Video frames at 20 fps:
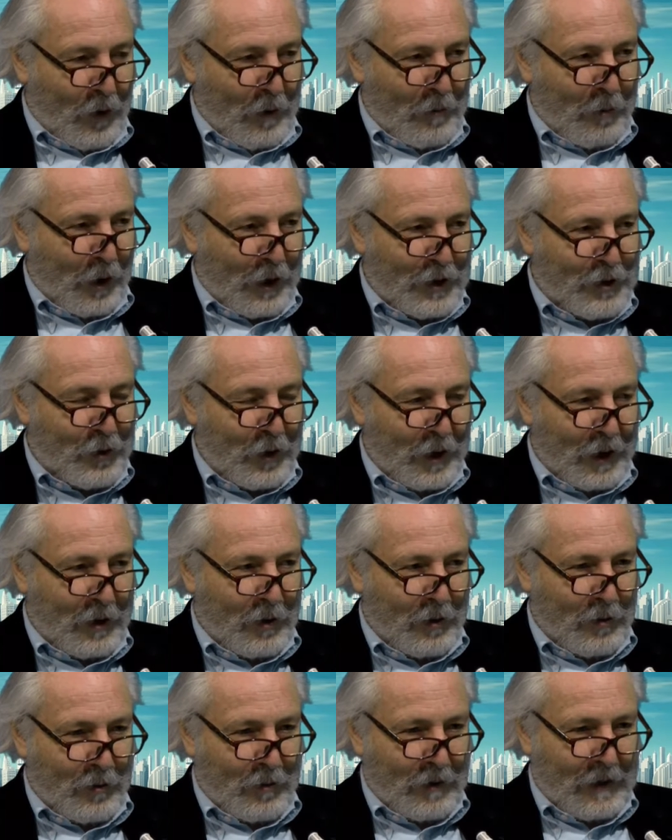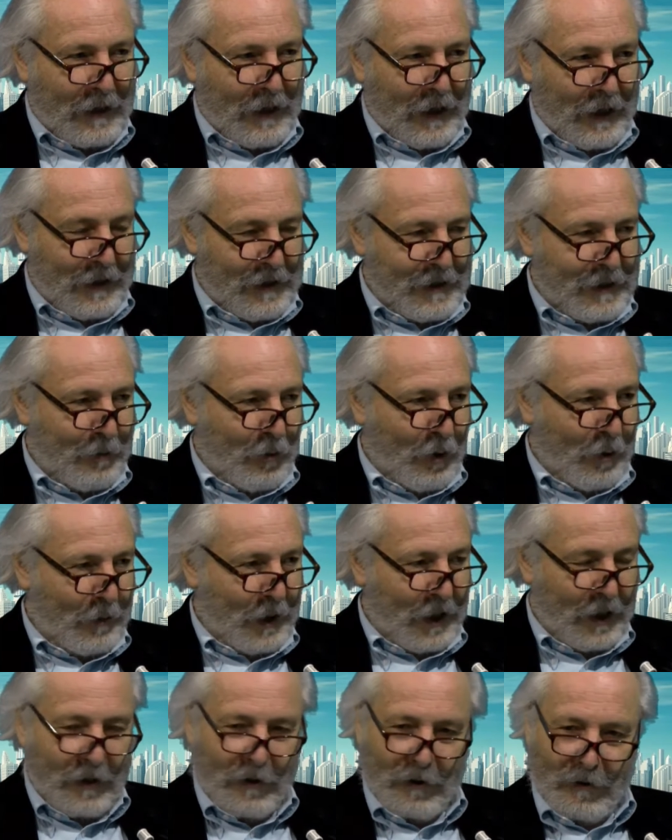collaborazione con un carissimo
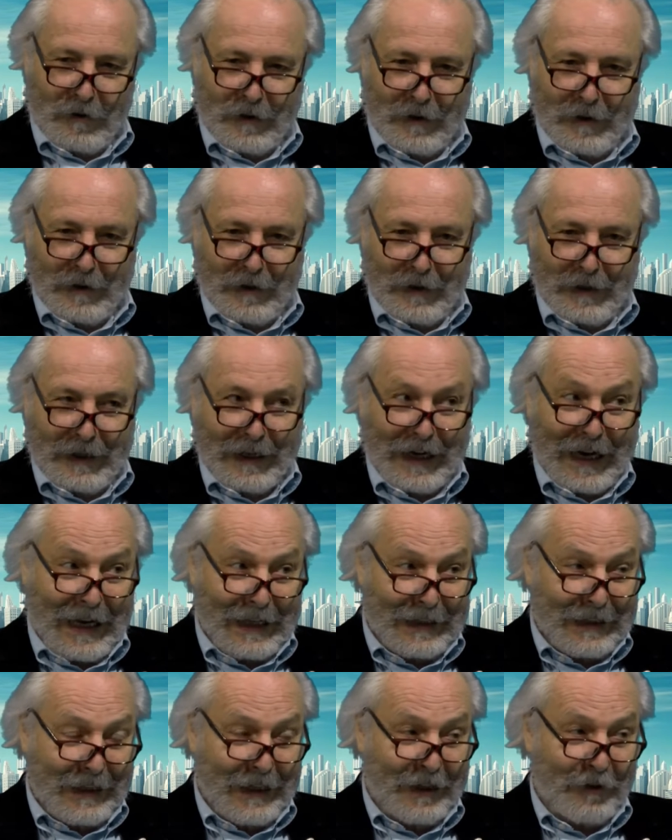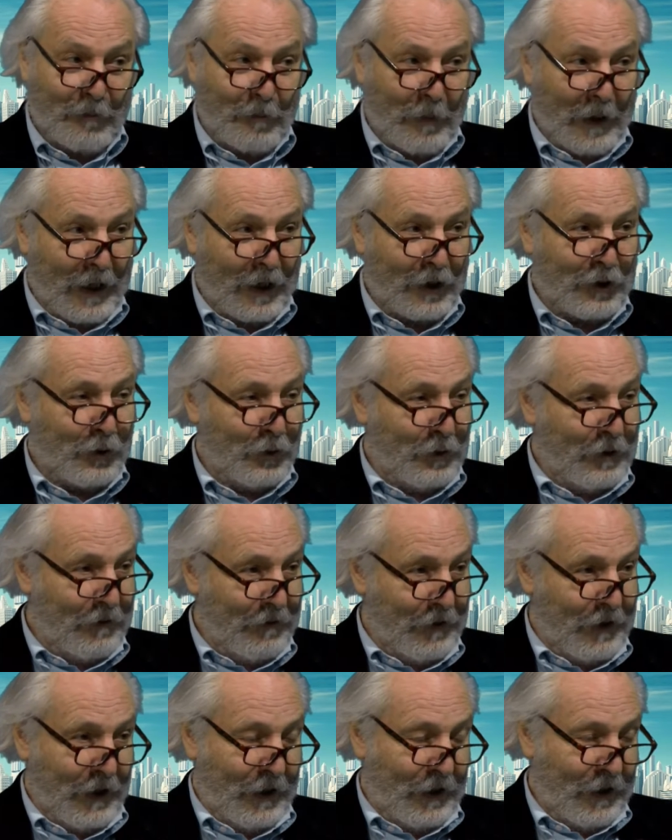amico, grande esperto di
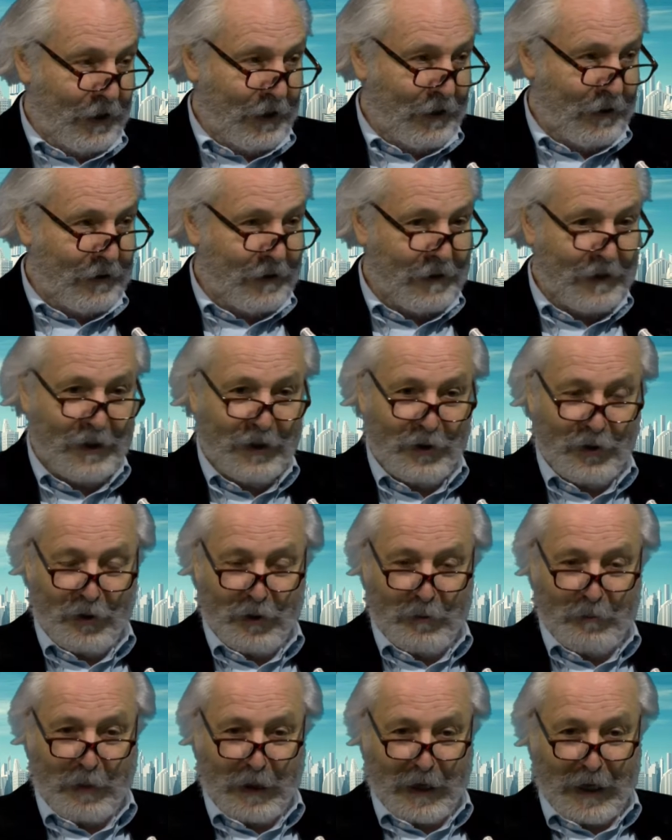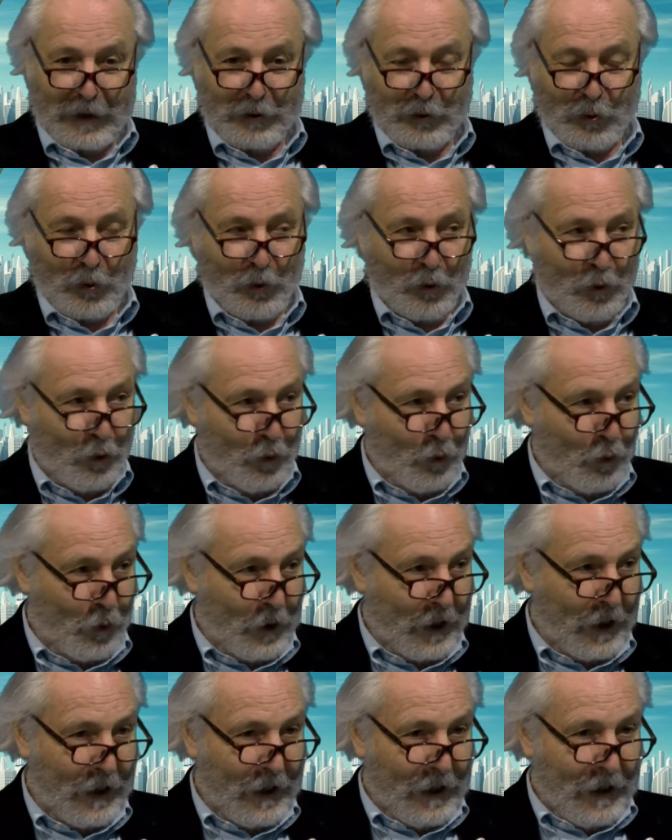vini. Io ho imparato con
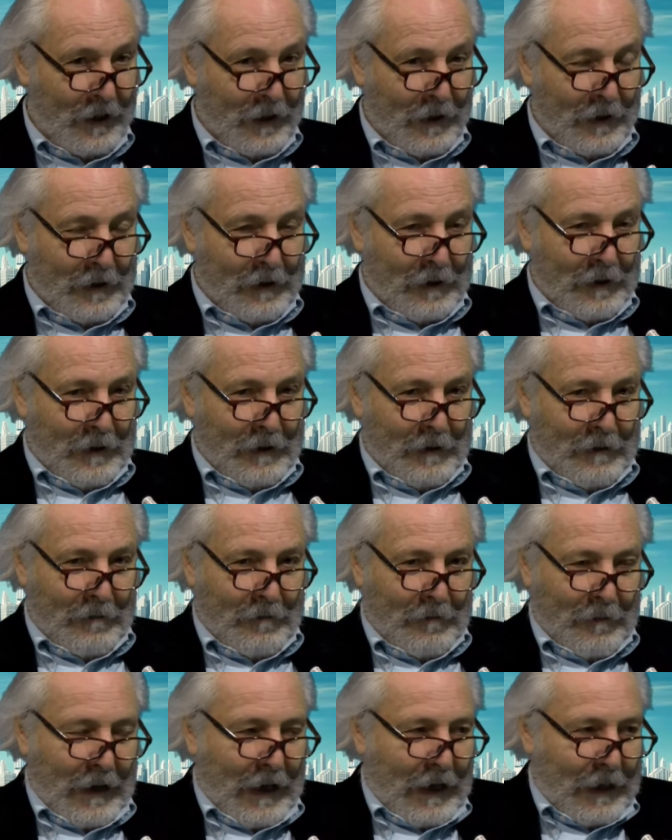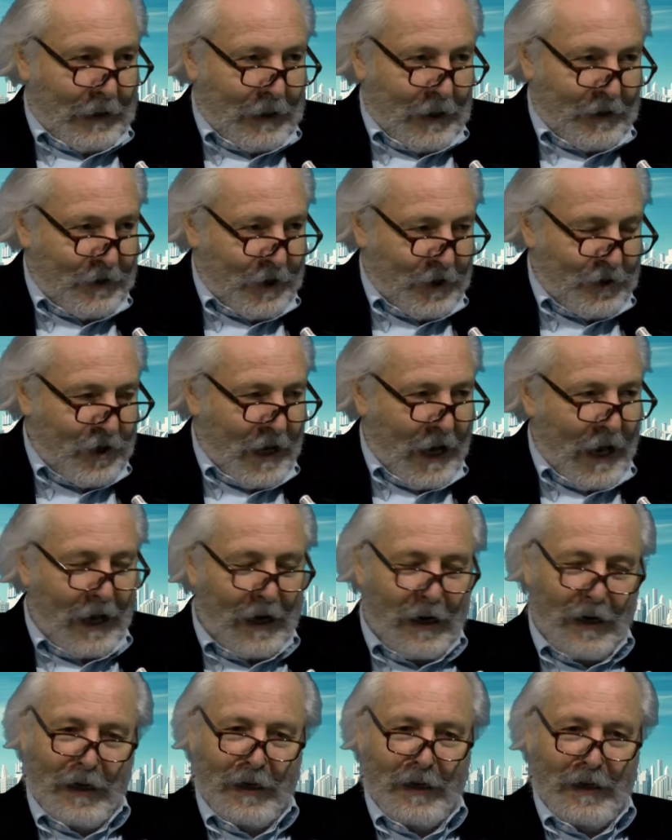lui ad
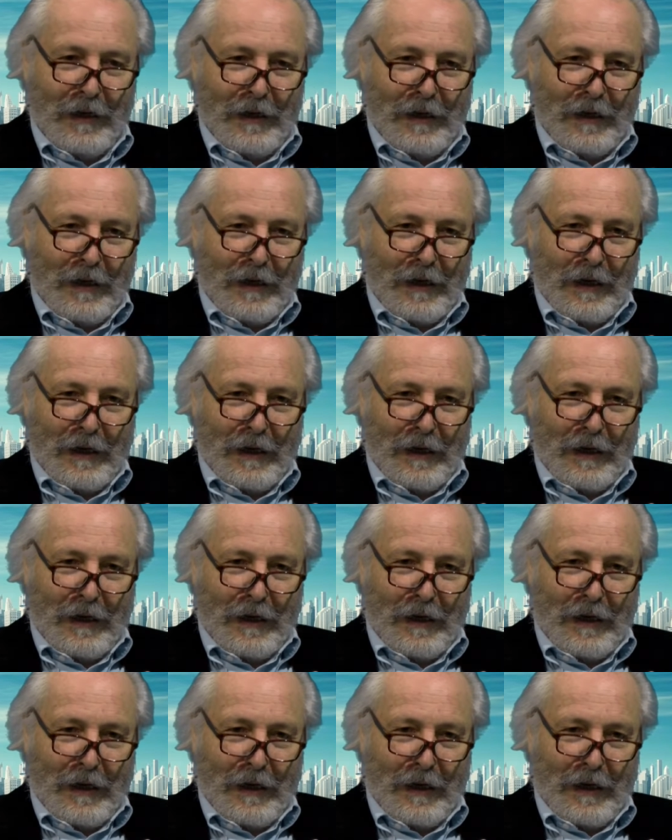assaggiarli,